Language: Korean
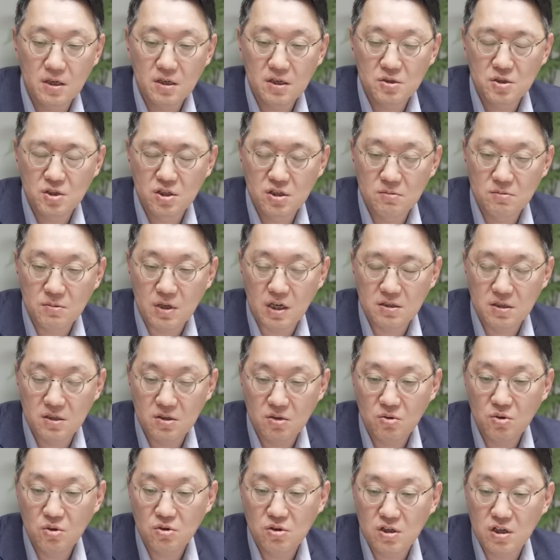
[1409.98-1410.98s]
제가 지금 다시
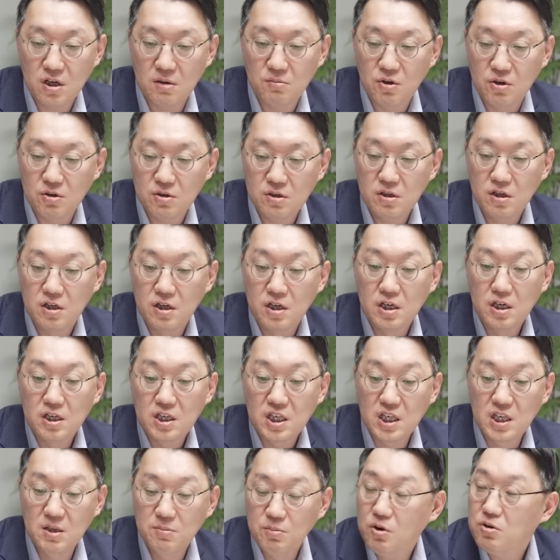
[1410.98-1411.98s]
선언을 하면은
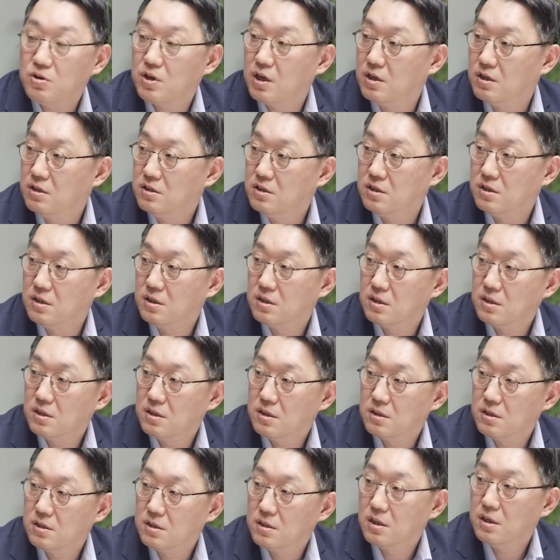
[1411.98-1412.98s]
이번에는
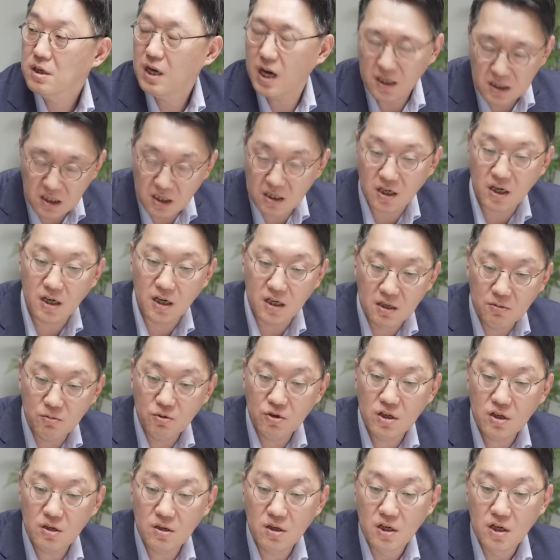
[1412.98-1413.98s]
아니다. 아니다.
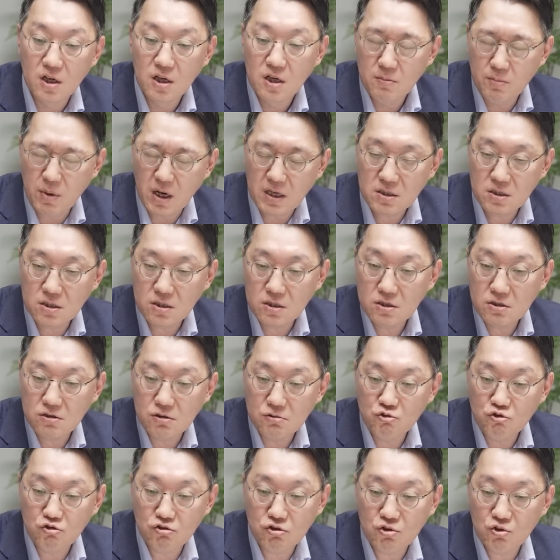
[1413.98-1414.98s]
이번에는
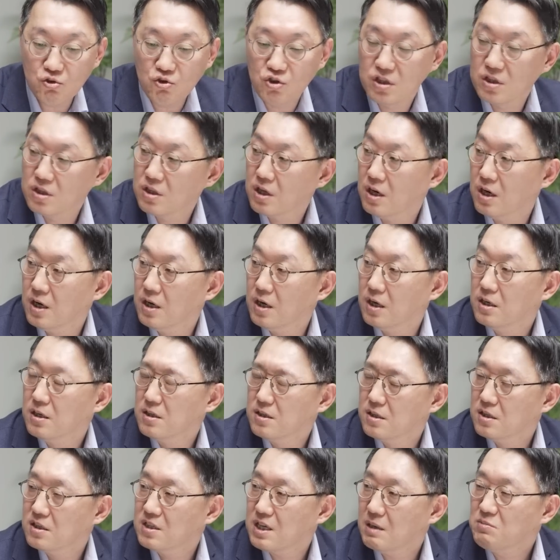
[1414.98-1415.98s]
박스를 뚫을 수 있다.
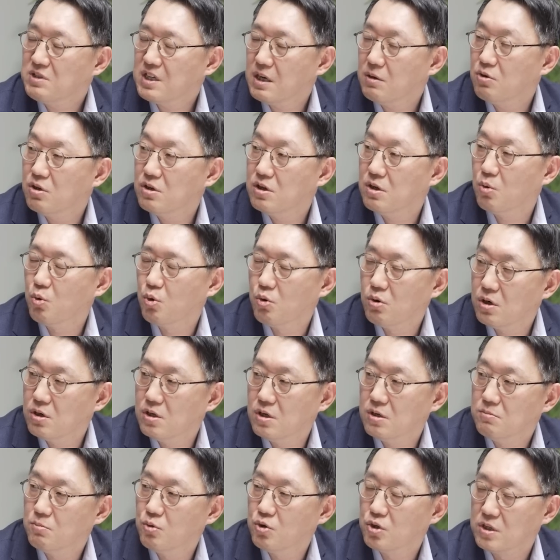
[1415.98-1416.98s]
아. 3, 4월,
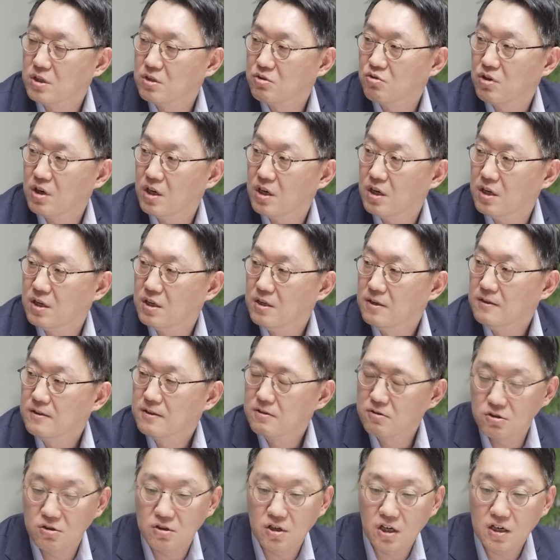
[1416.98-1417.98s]
5월 뭐 이 중에. 네.
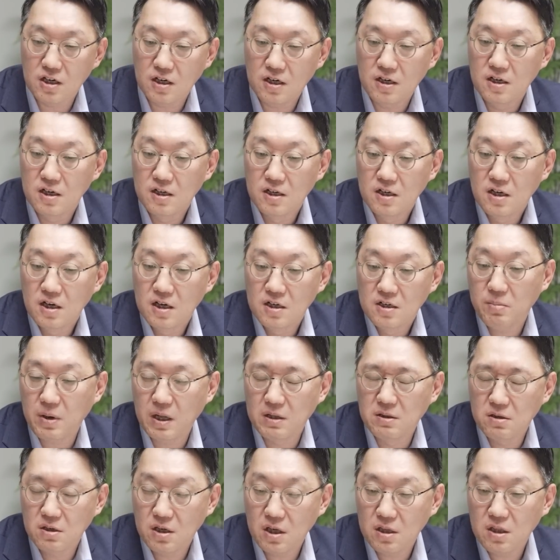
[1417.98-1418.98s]
그러니까
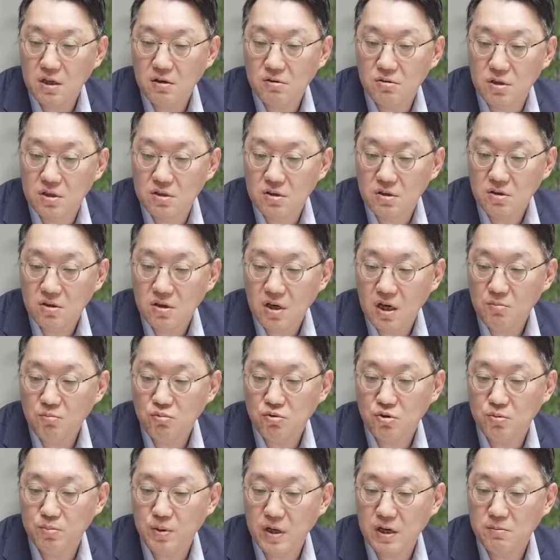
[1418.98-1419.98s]
반등했다 그래서
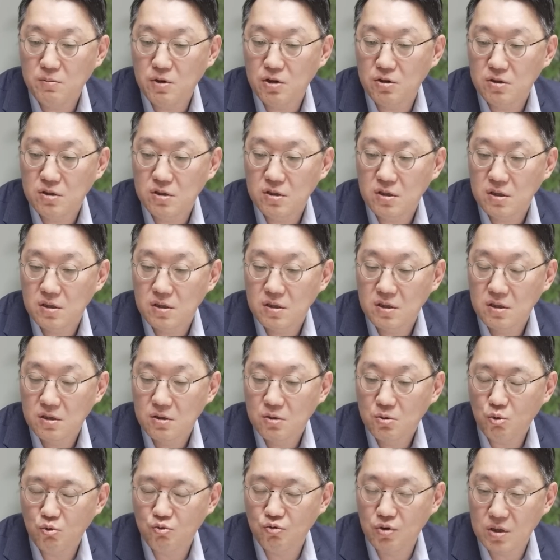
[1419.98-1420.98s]
함부로 팔면은 네.
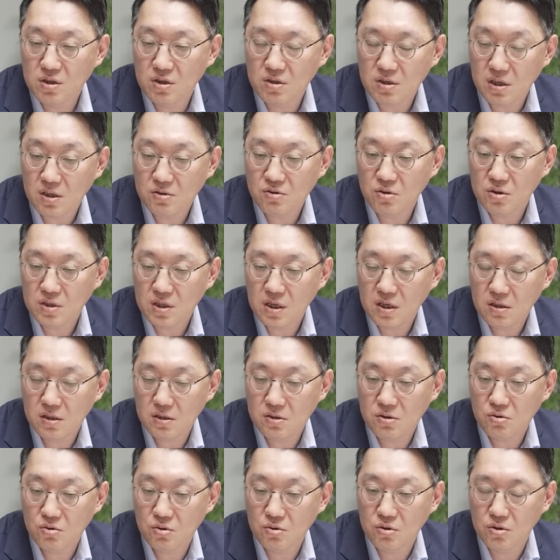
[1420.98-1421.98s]
또 위에서 사, 사야
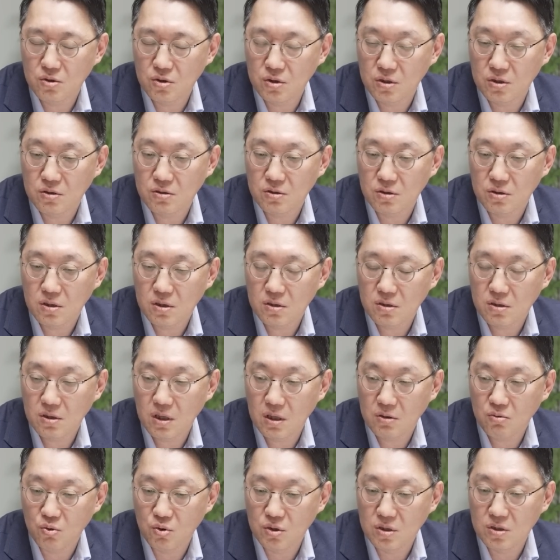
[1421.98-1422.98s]
될 수는 있는 음.
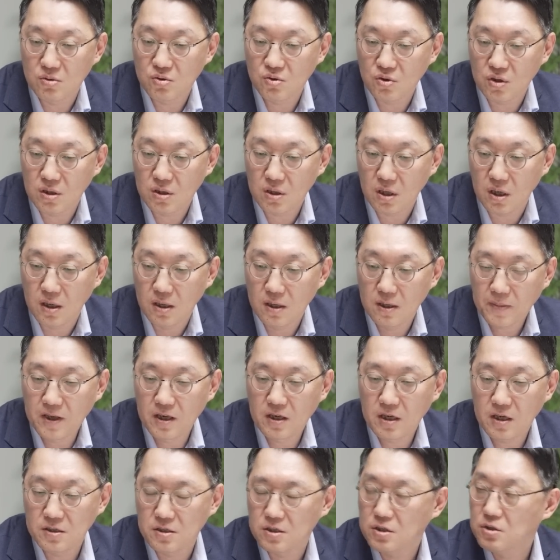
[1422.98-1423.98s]
데도 있을 수 있다.
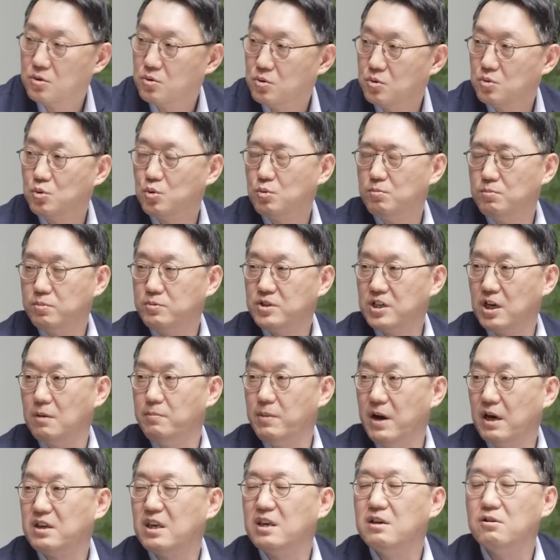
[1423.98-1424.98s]
이게 이제 좀 제가
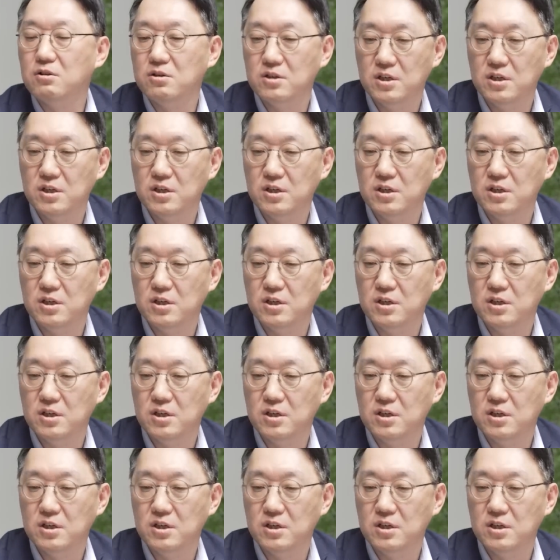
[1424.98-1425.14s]
바뀐